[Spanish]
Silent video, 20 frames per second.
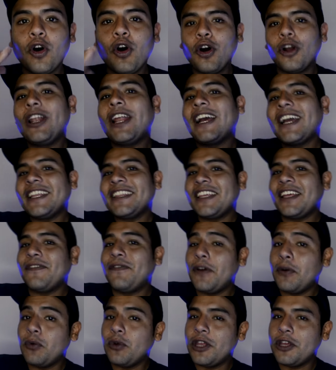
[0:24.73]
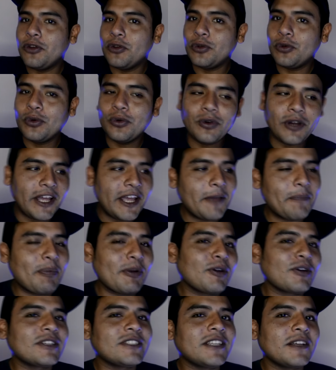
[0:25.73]
Hola gente de Facebook de YouTube,
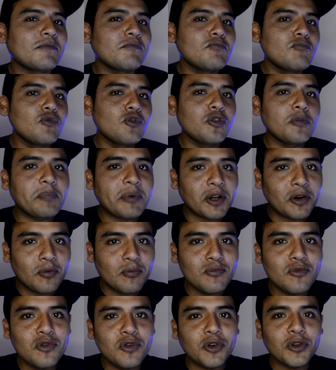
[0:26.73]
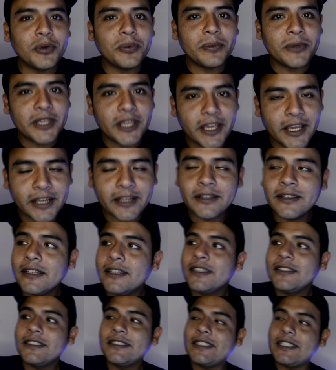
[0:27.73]
espero que estén muy pero muy bien.
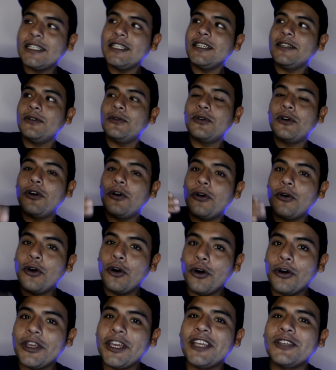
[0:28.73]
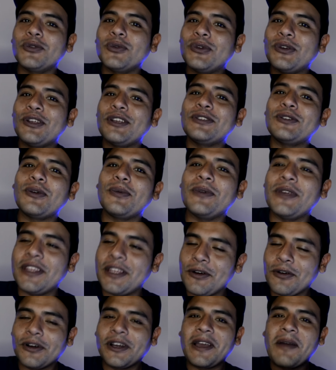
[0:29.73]
sí, Hoy es uno de esos
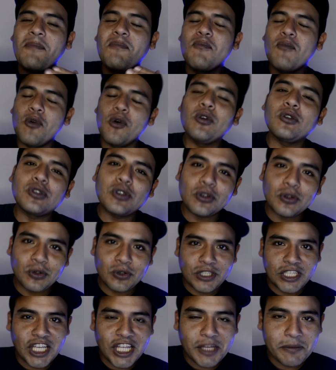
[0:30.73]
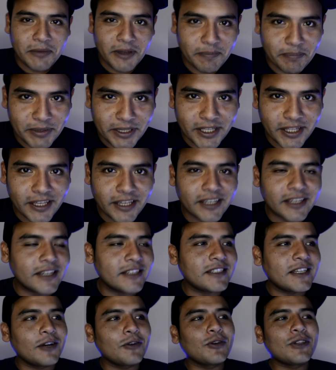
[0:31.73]
videos que muchos de ustedes me piden, que
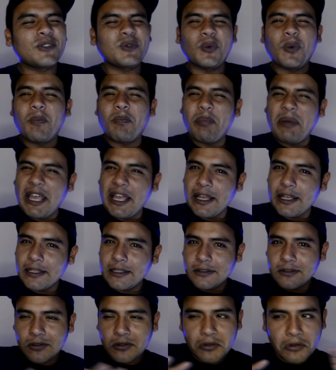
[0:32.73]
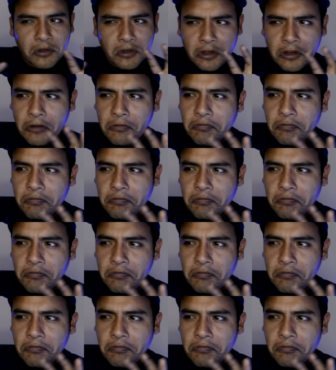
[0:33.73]
es algo de suspenso,